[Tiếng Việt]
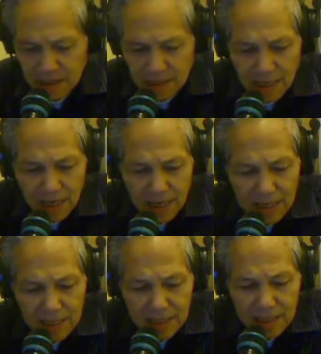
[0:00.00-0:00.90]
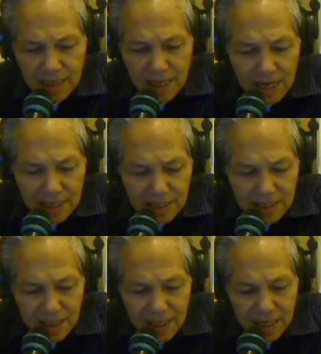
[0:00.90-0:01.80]
là đại khái là
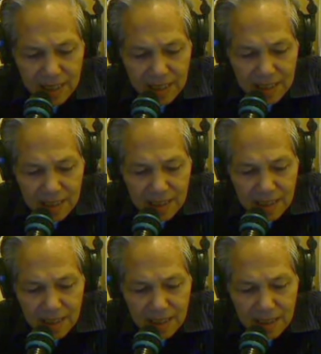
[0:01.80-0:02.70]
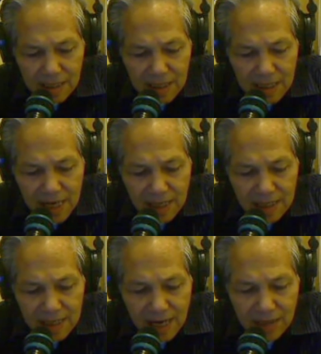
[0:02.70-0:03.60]
như thế này cực lực lên
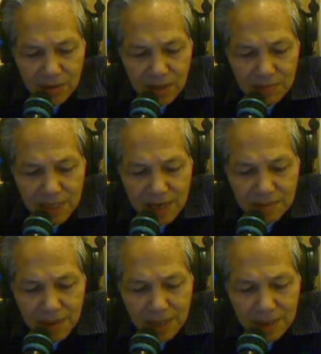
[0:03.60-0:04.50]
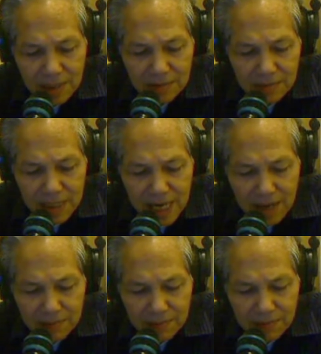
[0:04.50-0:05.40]
án đảng cộng sản việt nam bán nước việt
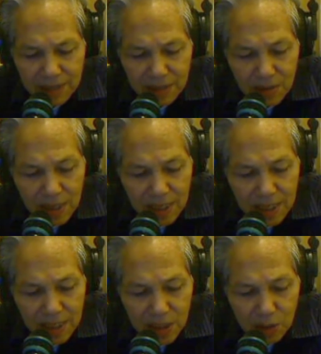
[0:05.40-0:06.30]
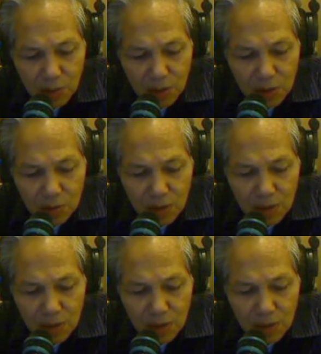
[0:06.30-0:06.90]
nam và nô lệ cho bọn Trung